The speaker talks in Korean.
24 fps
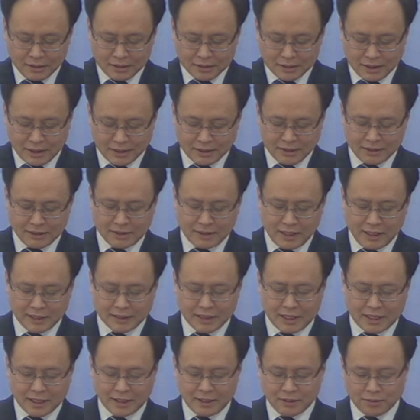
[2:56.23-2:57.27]
사실
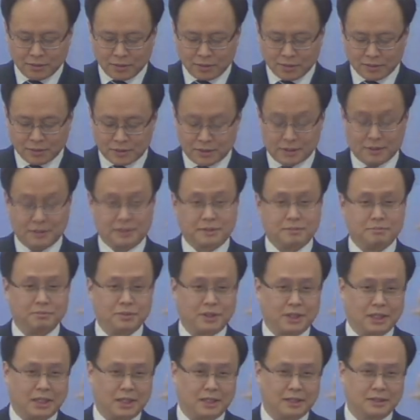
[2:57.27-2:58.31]
세상 일도
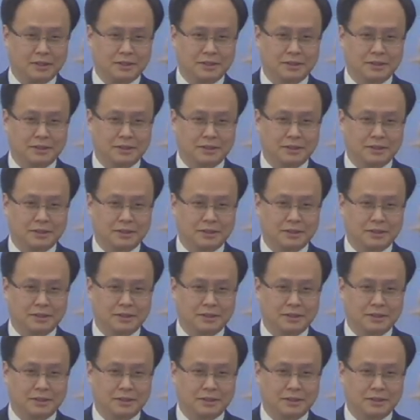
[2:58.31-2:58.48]
그렇습니다.